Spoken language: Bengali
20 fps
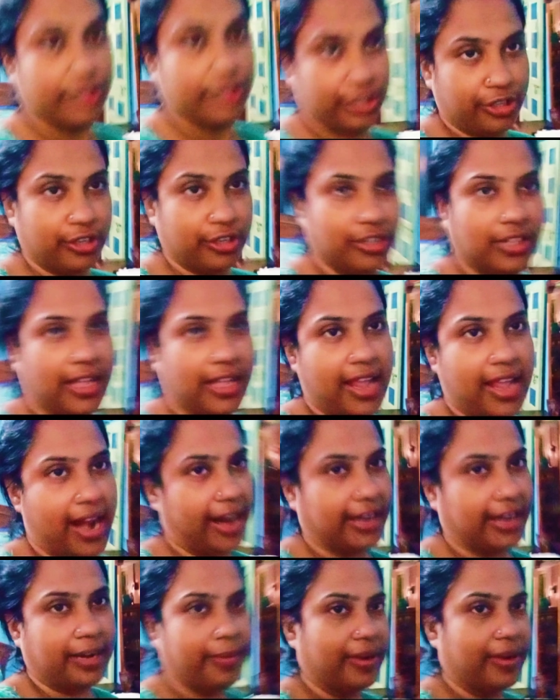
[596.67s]
তো তাই আর একটা
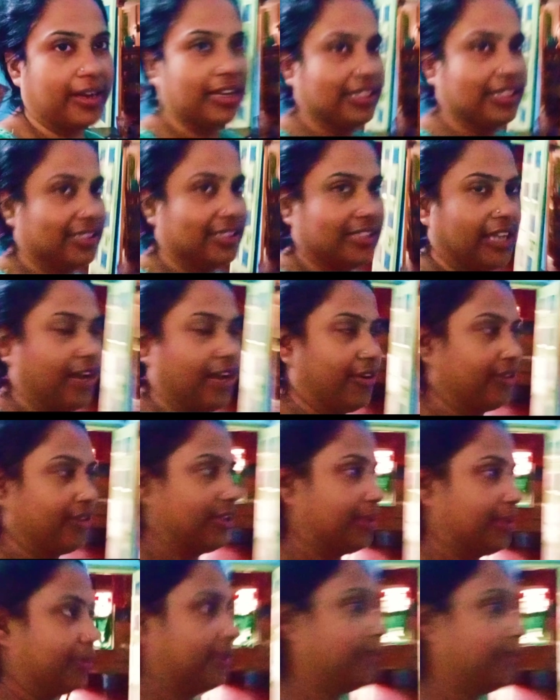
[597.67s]
পাখা নিচে চালানো যাবে না